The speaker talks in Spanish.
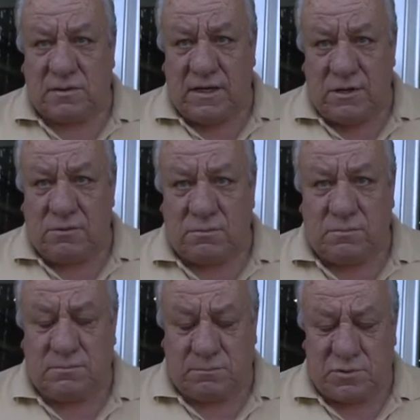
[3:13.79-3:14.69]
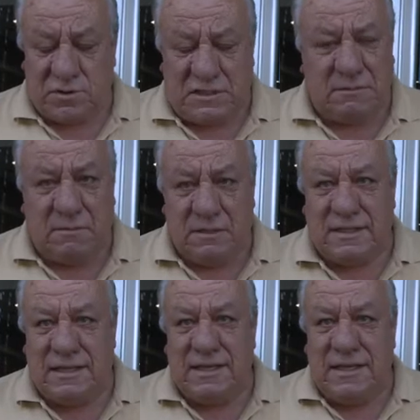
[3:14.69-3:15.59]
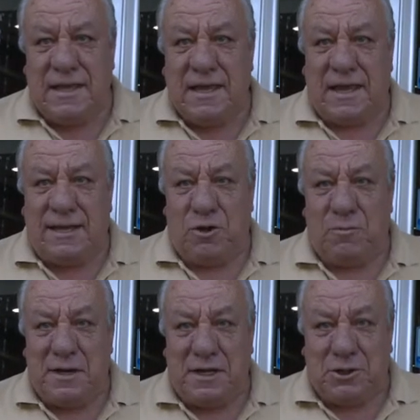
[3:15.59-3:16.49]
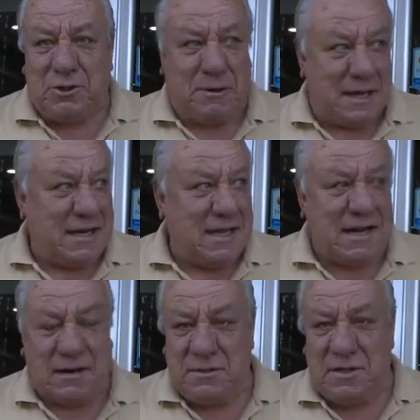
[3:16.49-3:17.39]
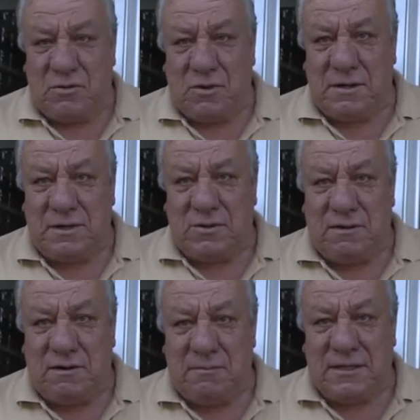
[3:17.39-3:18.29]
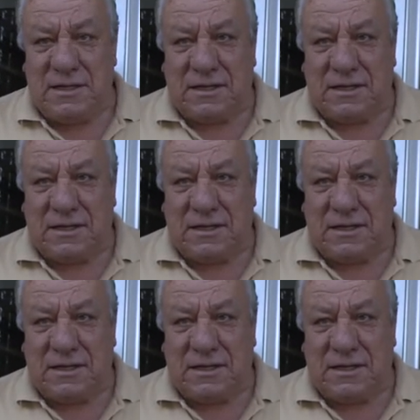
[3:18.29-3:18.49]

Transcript: creo mm, positivamente que el Don Benito va a ganar al Villanueva, indudablemente.